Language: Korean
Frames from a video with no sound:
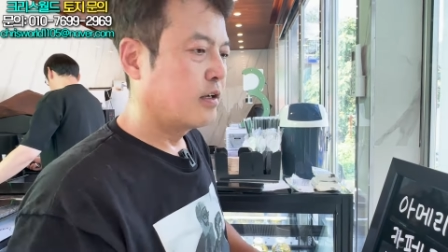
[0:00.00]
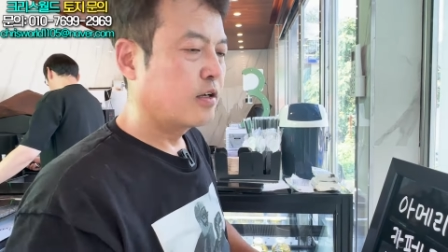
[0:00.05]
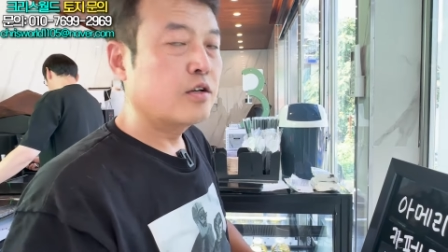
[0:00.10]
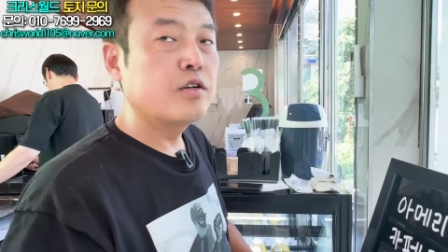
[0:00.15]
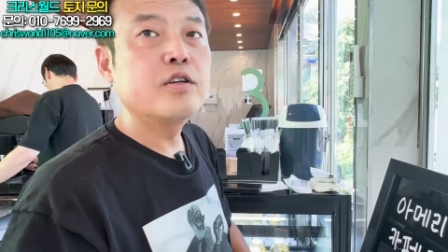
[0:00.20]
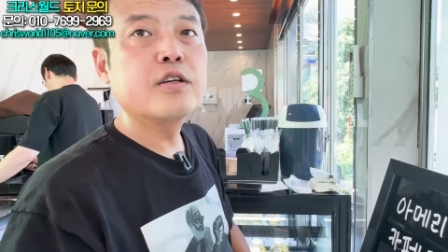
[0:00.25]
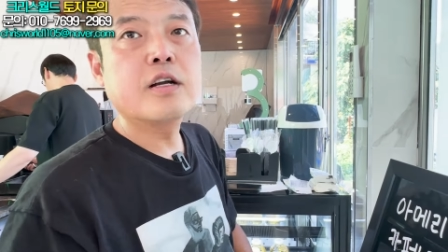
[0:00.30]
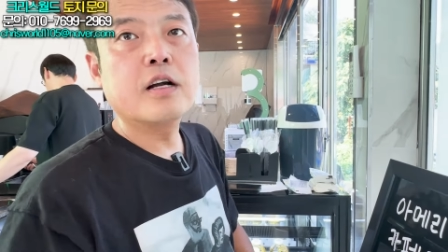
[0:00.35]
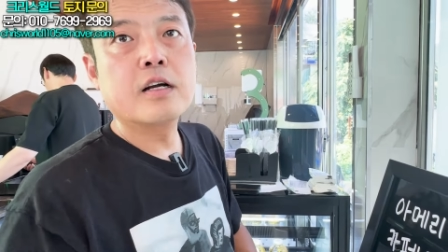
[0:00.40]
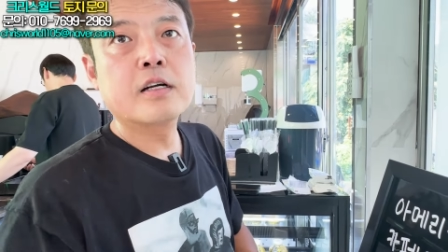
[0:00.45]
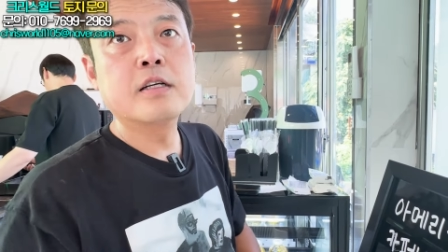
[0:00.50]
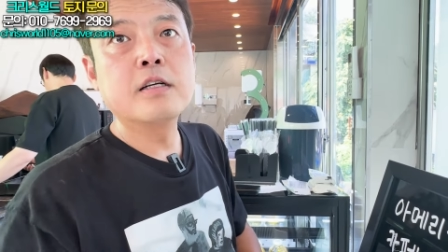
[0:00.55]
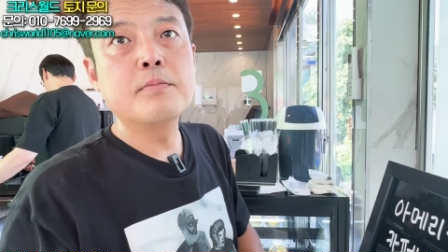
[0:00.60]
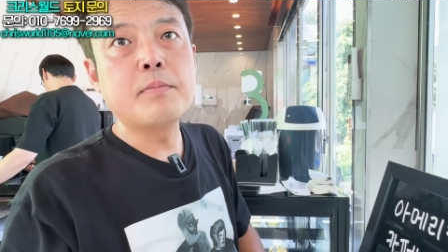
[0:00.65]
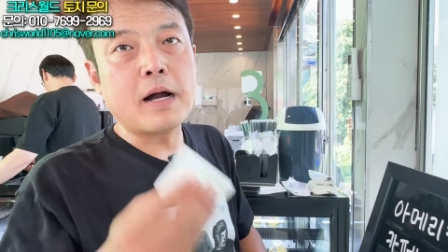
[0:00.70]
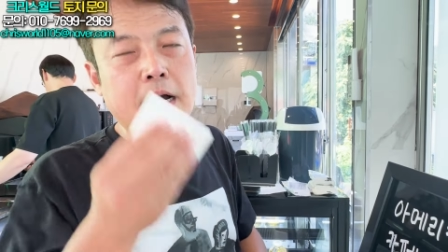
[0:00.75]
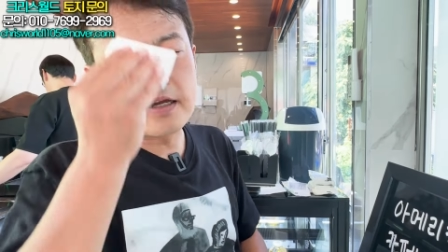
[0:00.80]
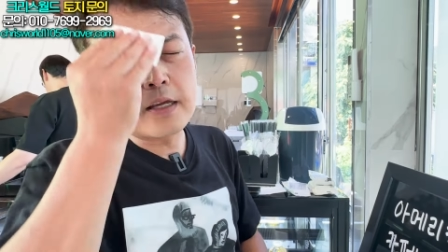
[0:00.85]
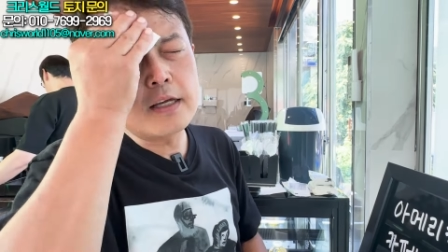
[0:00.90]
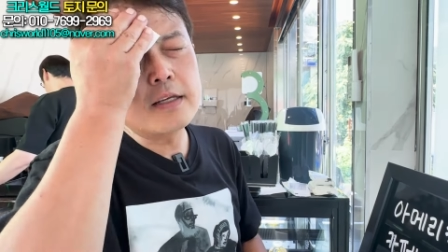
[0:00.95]
그러니까 그
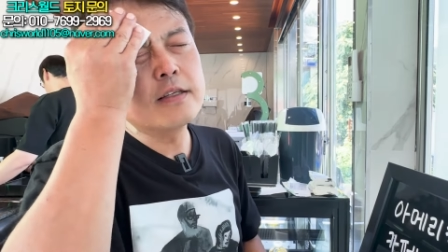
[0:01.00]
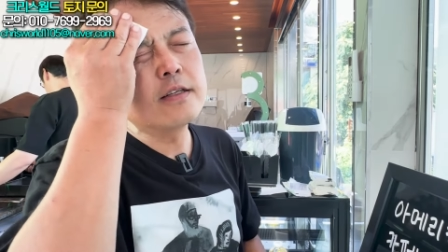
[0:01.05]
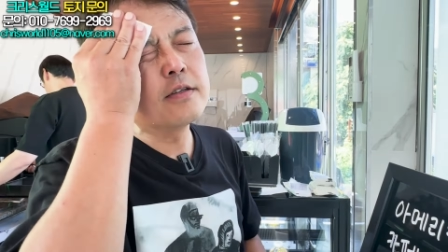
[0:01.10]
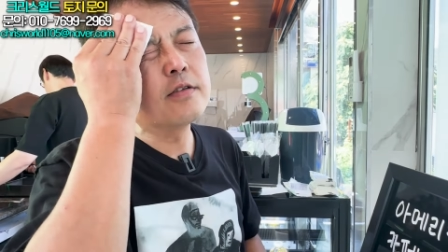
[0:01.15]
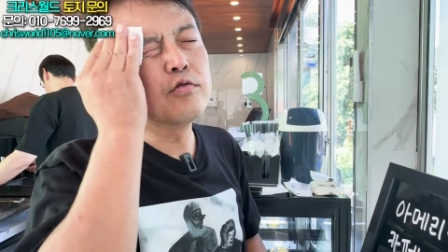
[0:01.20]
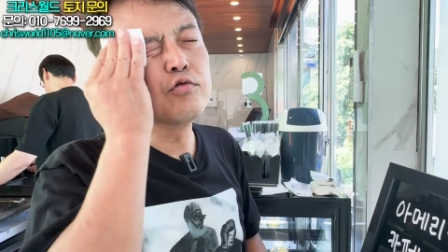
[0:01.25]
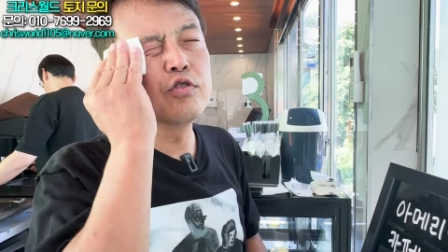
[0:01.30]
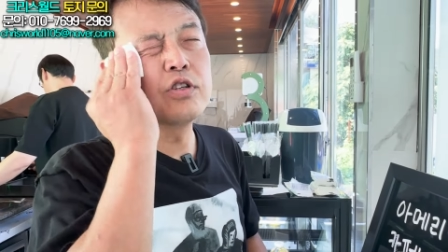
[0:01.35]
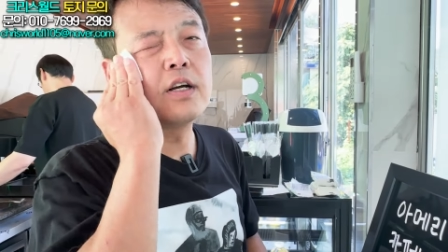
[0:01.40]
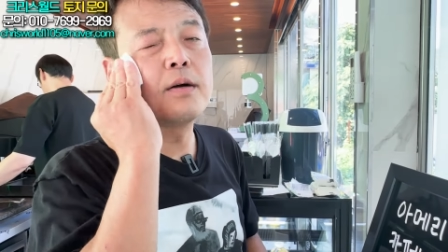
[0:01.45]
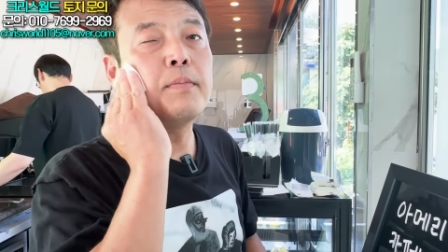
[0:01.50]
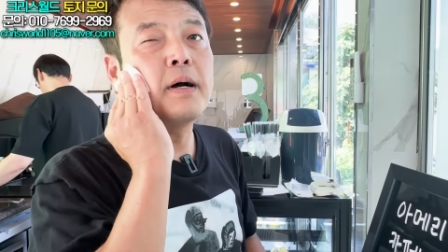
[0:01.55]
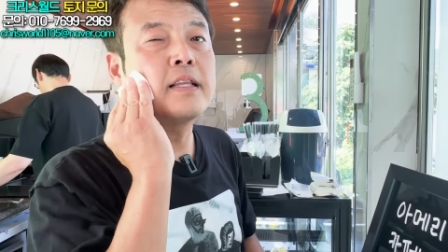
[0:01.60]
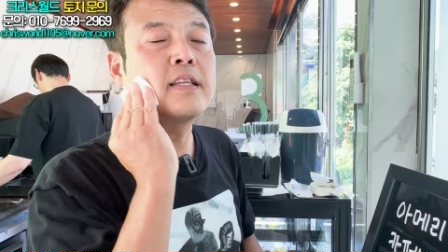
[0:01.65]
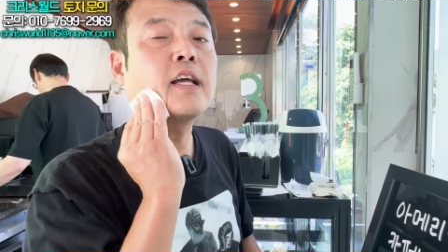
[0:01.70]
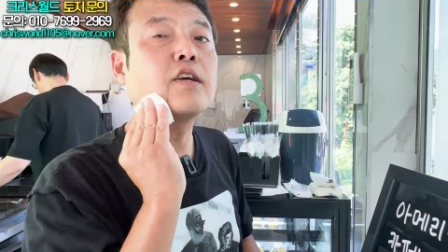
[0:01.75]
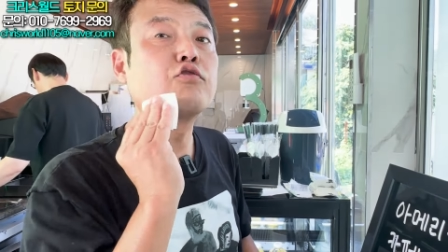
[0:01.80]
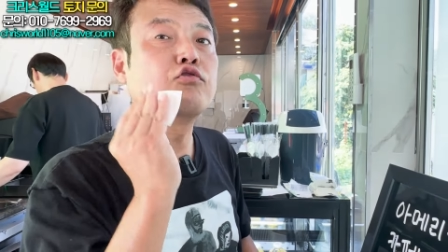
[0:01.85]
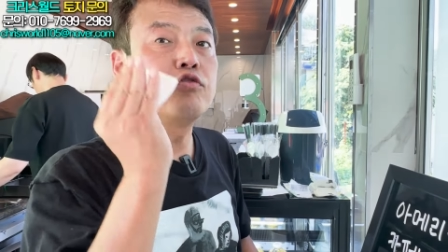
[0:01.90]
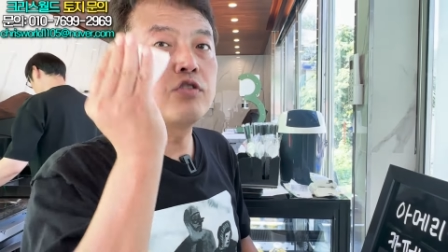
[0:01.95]
마케팅은 우리가
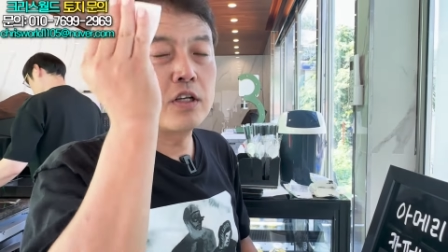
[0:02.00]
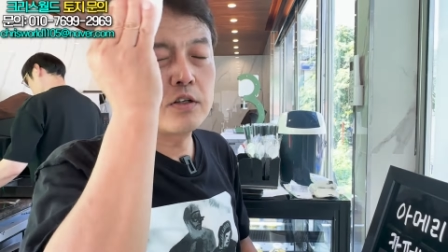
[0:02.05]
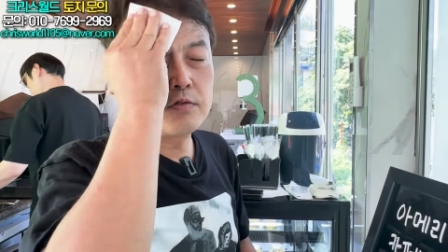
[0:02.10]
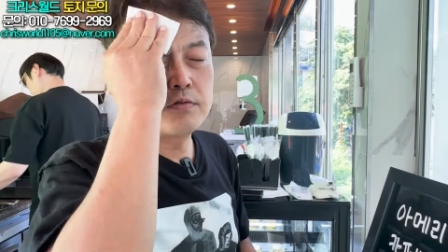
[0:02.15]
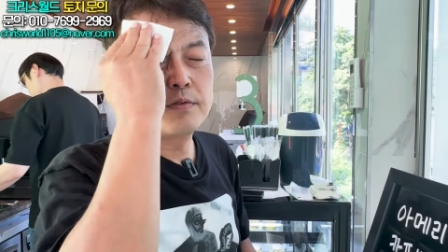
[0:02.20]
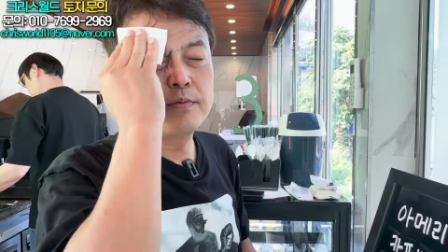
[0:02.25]
맡아준다고.